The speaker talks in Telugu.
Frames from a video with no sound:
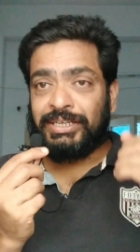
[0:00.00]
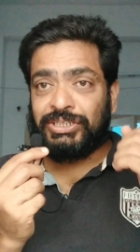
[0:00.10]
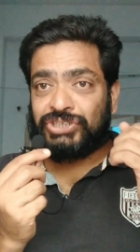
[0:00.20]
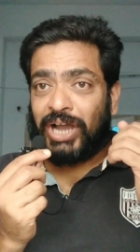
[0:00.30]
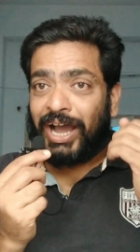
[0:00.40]

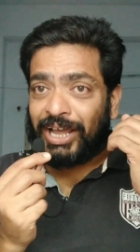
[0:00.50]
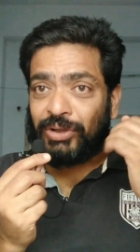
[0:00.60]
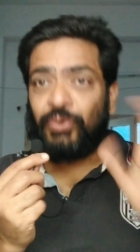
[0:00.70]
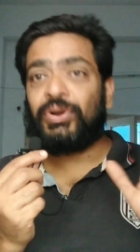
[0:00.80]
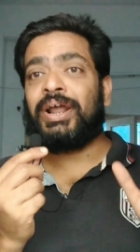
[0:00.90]
ఇది చాలా
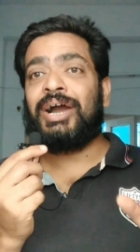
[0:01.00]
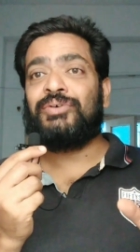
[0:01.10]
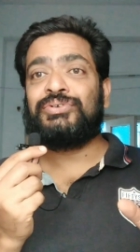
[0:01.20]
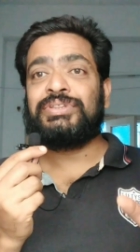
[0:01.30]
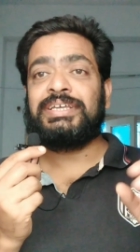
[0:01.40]
ఘోరంగా
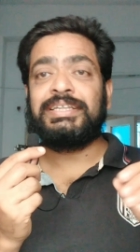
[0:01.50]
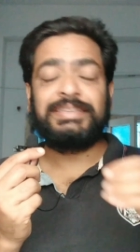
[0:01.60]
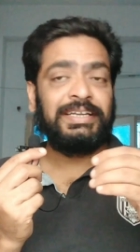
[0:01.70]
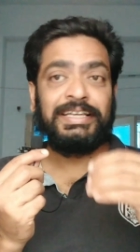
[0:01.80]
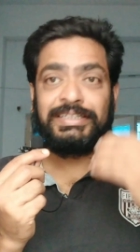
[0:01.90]
ఉంది
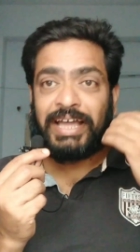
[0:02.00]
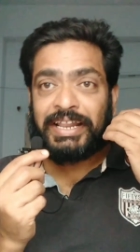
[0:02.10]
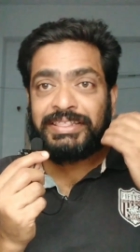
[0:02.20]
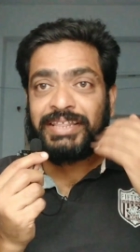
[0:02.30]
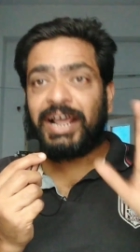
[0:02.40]
తిండి
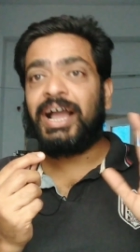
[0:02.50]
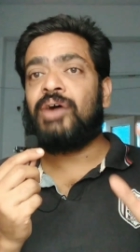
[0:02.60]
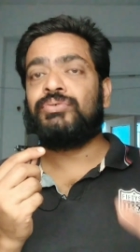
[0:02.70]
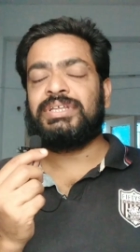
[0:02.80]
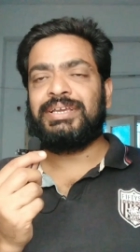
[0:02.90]
దరిద్రంగా
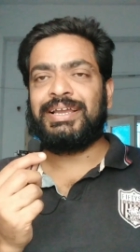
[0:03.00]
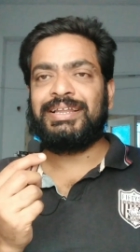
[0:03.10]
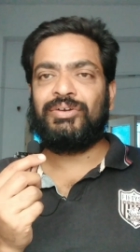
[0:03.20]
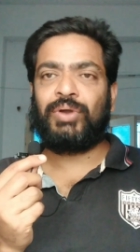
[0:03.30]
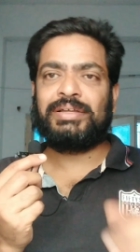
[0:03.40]
ఉంది
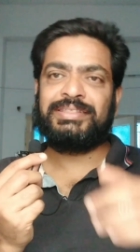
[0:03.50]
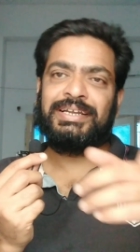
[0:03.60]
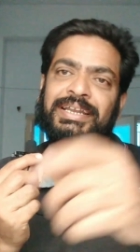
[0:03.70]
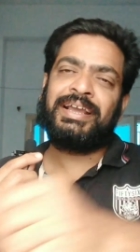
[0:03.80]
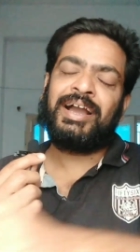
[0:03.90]
అని ఒక
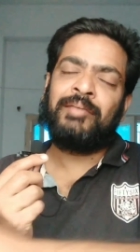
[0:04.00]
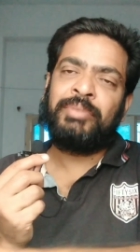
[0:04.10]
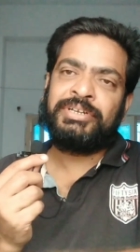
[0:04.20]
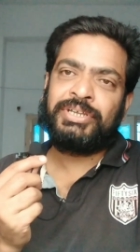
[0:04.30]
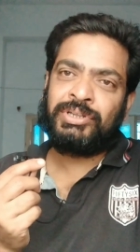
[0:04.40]
తిండిని
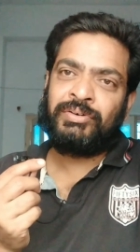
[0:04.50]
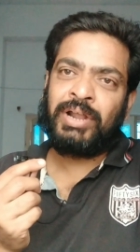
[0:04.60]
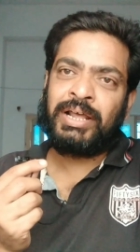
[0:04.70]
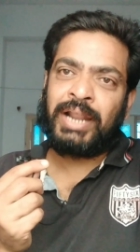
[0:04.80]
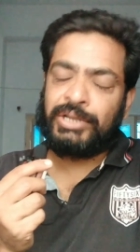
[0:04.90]
కామెంట్
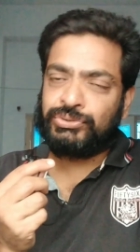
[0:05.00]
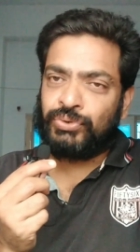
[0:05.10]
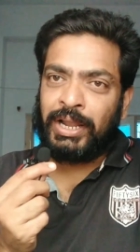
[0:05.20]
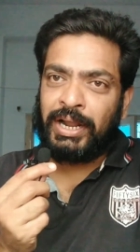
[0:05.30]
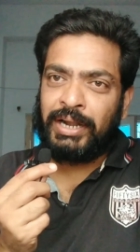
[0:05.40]
చేస్తున్నావురా రాజు
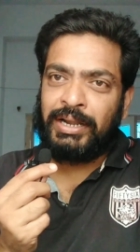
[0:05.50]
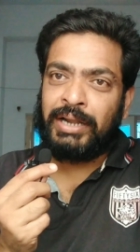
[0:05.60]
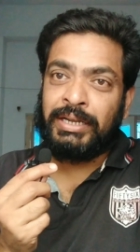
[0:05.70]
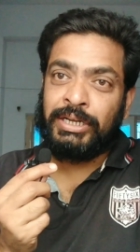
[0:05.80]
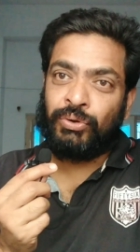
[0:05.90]
వాళ్ళ గడ్డ
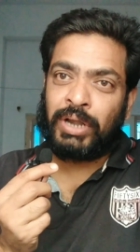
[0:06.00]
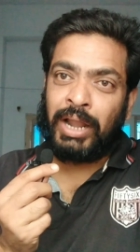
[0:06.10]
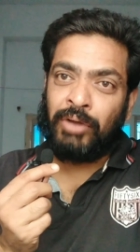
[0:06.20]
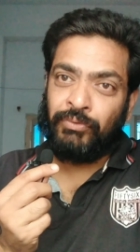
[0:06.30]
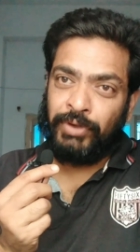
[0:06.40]
నీ
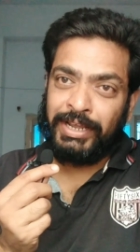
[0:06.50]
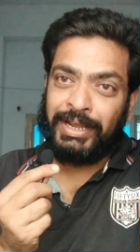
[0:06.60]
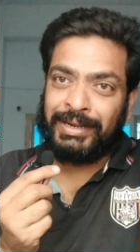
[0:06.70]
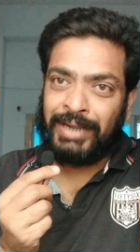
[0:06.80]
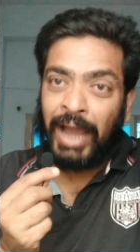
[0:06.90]
నోట్లో నా
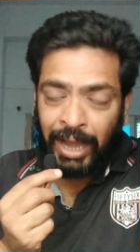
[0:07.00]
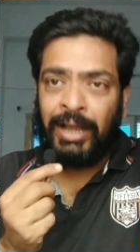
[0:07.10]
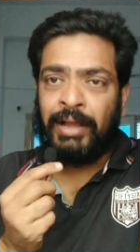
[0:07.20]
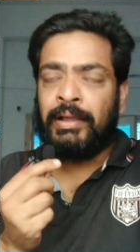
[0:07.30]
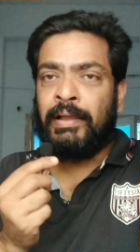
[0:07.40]
ఉల్లిగడ్డ
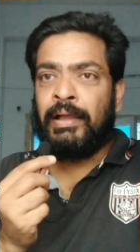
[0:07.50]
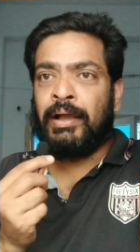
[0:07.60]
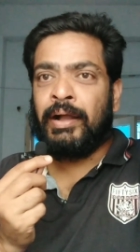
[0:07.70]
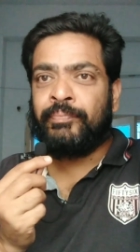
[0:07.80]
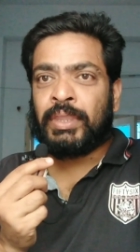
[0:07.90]

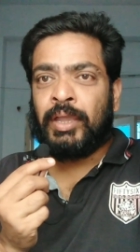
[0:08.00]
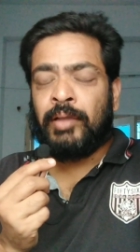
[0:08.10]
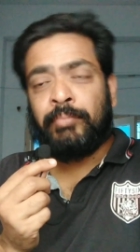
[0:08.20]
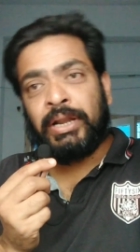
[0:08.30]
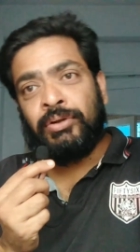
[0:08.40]

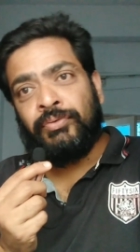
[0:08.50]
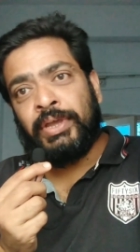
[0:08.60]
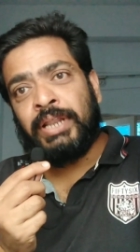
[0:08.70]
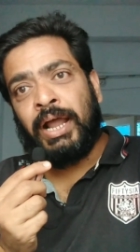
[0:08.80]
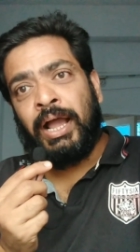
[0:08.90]
మరి
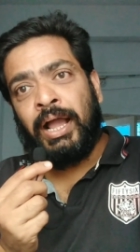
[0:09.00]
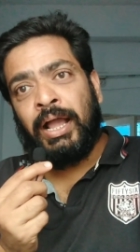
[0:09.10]
నువ్వేందిరా